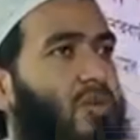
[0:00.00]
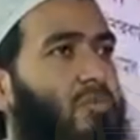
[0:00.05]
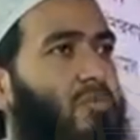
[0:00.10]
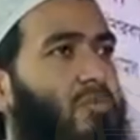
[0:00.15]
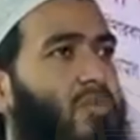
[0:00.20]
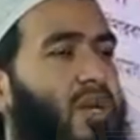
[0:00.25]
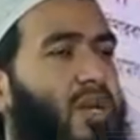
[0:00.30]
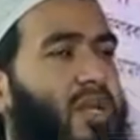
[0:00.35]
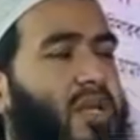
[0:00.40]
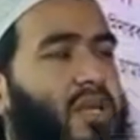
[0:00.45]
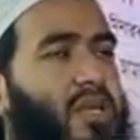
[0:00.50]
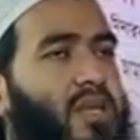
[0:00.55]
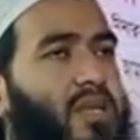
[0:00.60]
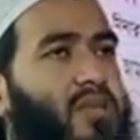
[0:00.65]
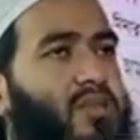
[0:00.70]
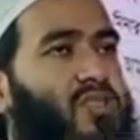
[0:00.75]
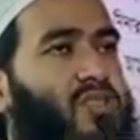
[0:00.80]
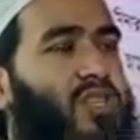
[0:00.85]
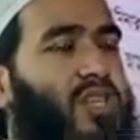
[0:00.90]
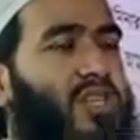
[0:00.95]
মানে
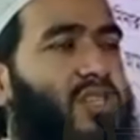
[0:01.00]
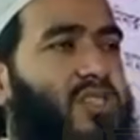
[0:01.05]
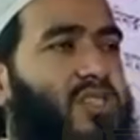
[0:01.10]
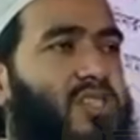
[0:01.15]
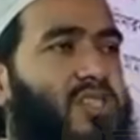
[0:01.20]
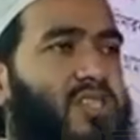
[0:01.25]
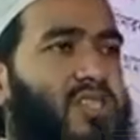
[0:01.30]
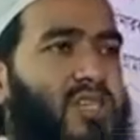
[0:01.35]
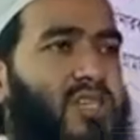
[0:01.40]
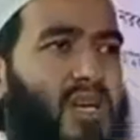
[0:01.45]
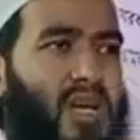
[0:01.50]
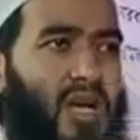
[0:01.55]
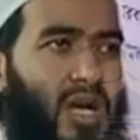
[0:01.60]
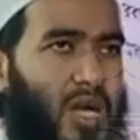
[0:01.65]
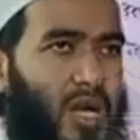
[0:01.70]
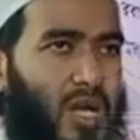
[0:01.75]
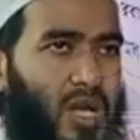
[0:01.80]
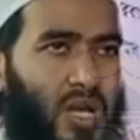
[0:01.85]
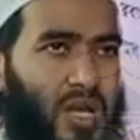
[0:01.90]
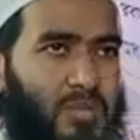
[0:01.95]
যে জিনিসটা
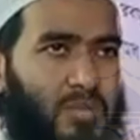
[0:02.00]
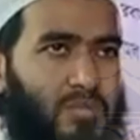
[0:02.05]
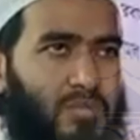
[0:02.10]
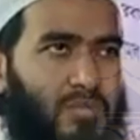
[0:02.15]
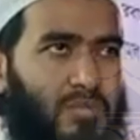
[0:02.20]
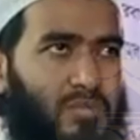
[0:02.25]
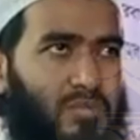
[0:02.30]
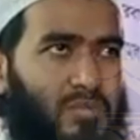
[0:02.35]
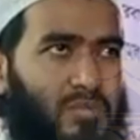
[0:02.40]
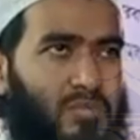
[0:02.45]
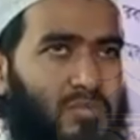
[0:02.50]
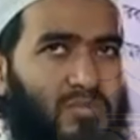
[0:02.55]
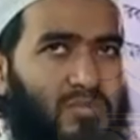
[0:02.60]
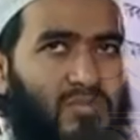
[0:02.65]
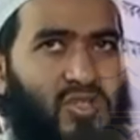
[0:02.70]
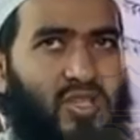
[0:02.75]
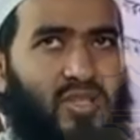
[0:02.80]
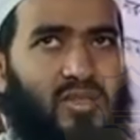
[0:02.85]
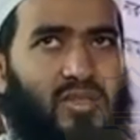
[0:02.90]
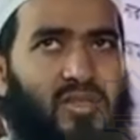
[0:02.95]
হারাম যে
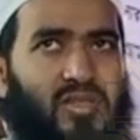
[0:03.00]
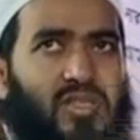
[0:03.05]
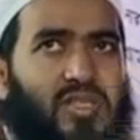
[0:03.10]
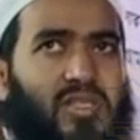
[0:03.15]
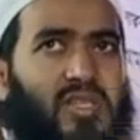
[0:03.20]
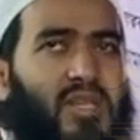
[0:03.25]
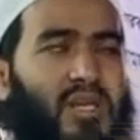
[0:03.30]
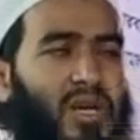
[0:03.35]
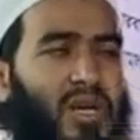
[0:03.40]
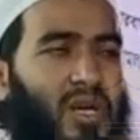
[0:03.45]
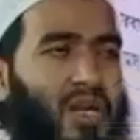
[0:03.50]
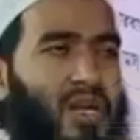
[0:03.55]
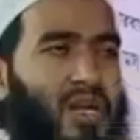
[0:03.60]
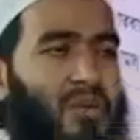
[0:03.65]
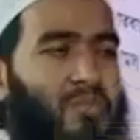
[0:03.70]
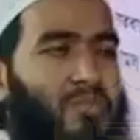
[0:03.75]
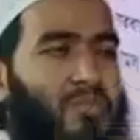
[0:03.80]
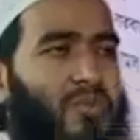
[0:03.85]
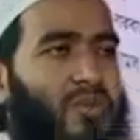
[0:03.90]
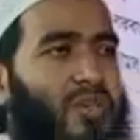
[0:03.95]
জিনিসটা খারাপ
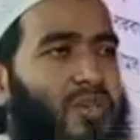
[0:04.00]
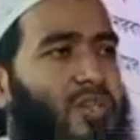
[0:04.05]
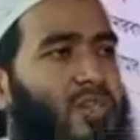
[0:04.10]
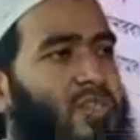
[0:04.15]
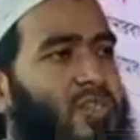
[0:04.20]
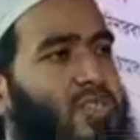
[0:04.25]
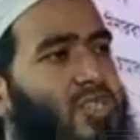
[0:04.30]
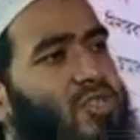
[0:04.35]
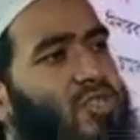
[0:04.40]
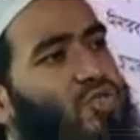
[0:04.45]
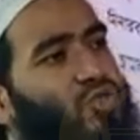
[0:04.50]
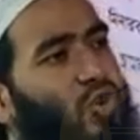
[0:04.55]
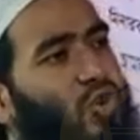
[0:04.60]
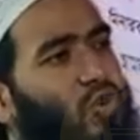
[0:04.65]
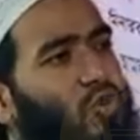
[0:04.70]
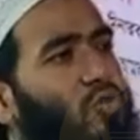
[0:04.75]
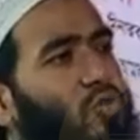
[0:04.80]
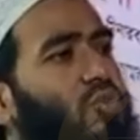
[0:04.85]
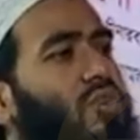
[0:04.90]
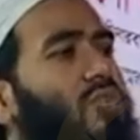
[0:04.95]
এটা সে
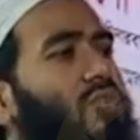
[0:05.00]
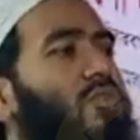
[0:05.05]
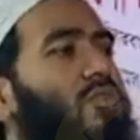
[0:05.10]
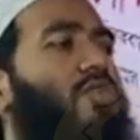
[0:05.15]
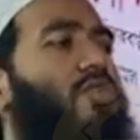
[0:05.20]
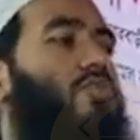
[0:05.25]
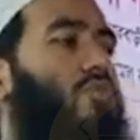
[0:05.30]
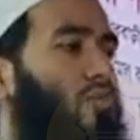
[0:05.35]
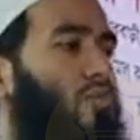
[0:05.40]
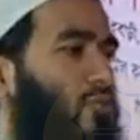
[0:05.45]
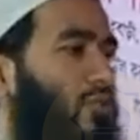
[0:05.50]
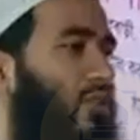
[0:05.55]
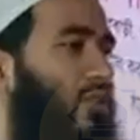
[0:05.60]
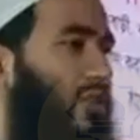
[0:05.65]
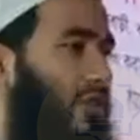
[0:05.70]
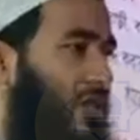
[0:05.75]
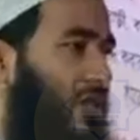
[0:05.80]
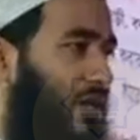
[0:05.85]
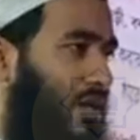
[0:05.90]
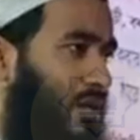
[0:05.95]
যখনই করে তখনই এটা
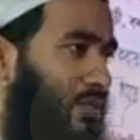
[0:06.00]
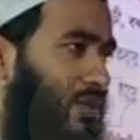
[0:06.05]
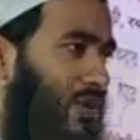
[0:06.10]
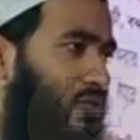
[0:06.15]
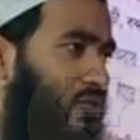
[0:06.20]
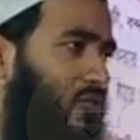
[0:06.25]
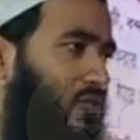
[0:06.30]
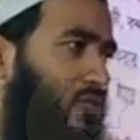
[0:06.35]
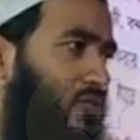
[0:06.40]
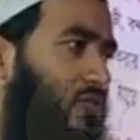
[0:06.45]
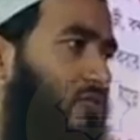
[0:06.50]
খারাপ কেমন